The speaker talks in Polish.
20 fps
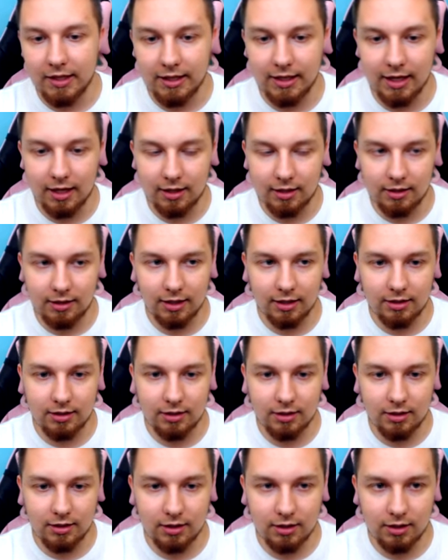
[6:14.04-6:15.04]
jak na,
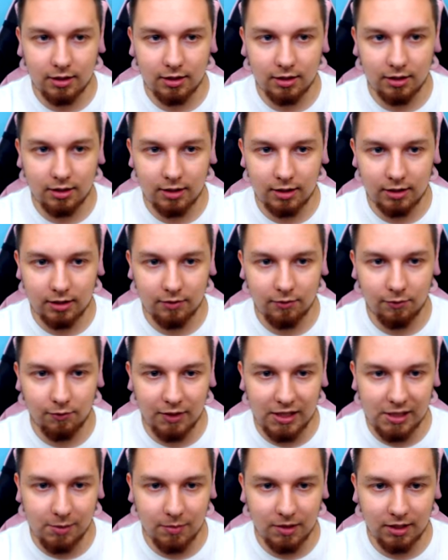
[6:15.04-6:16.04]
tych, na tym
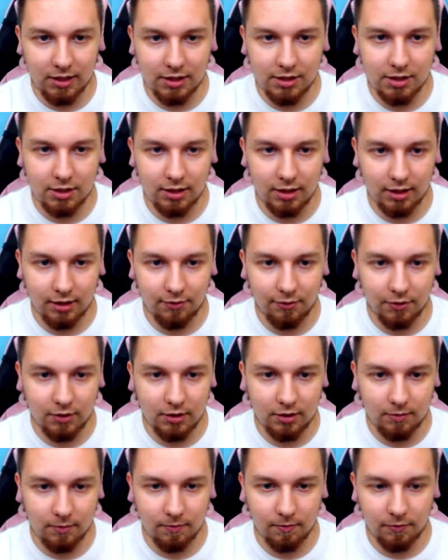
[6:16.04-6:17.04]
filmie, znaczy jak w
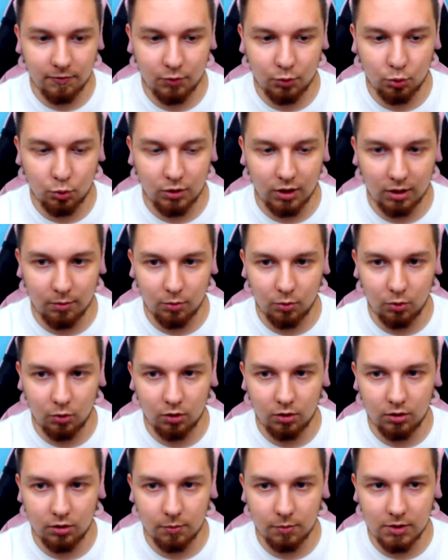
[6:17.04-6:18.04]
tym tutaj
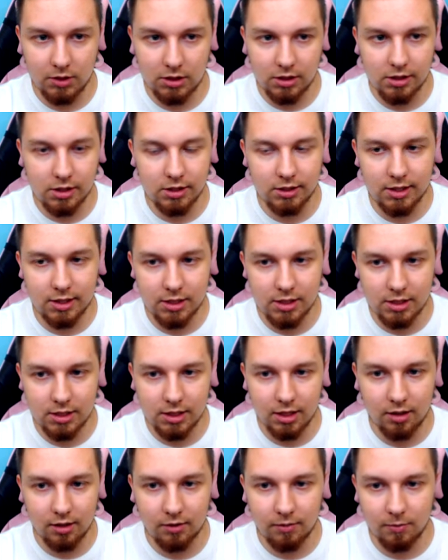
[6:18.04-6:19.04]
było. Myślę, że ta
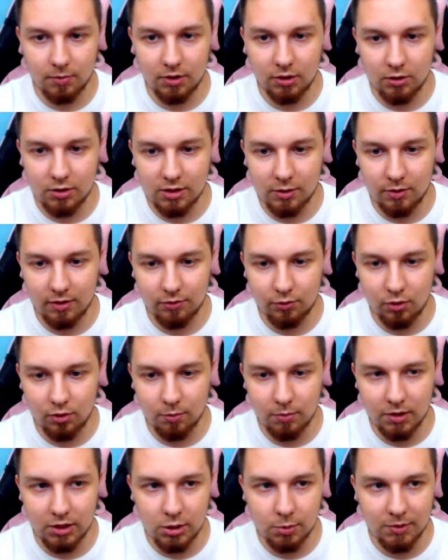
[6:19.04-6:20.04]
czaszka dinozaura, w
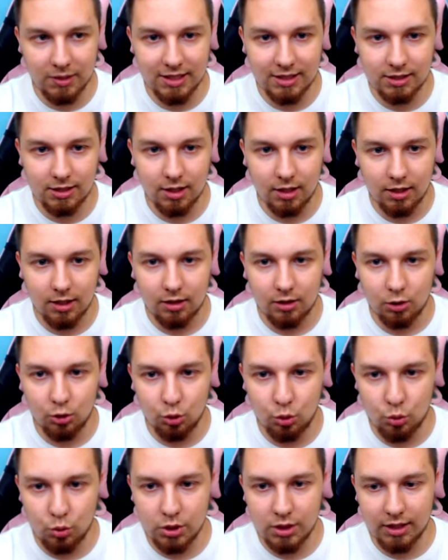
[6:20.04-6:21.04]
którym byliśmy jest
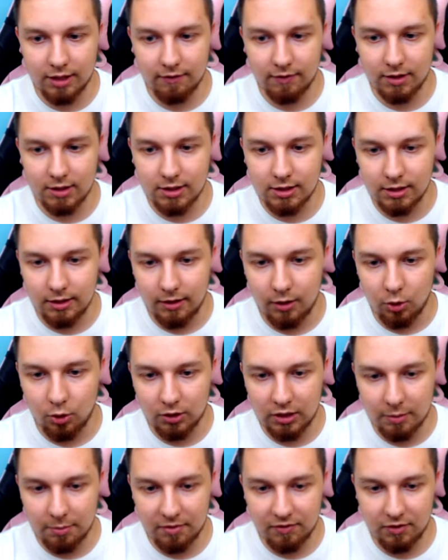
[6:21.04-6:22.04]
duża, więc
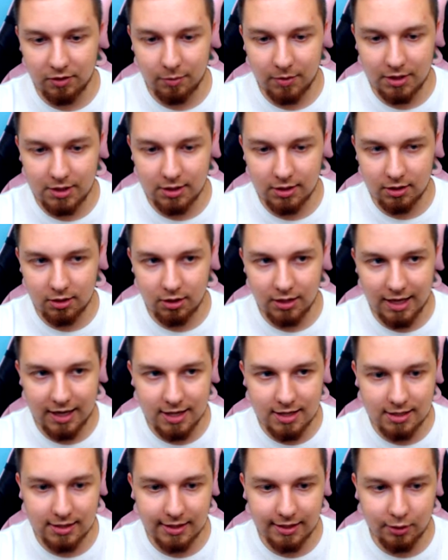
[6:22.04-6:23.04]
ona pewnie będzie
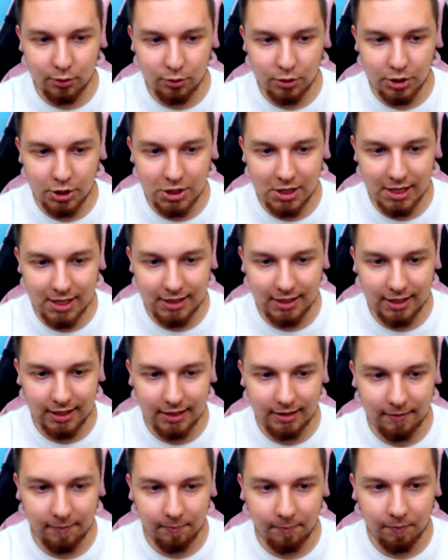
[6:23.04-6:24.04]
na
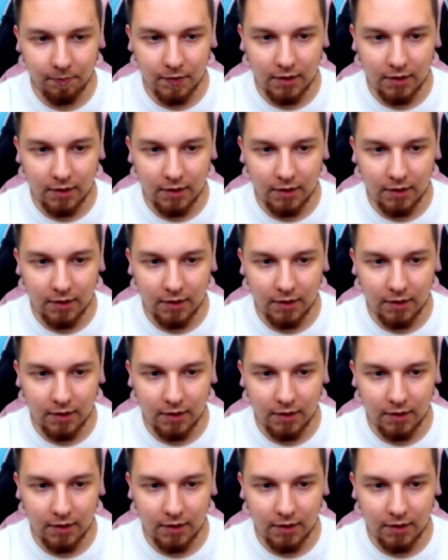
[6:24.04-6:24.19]
zakończenie,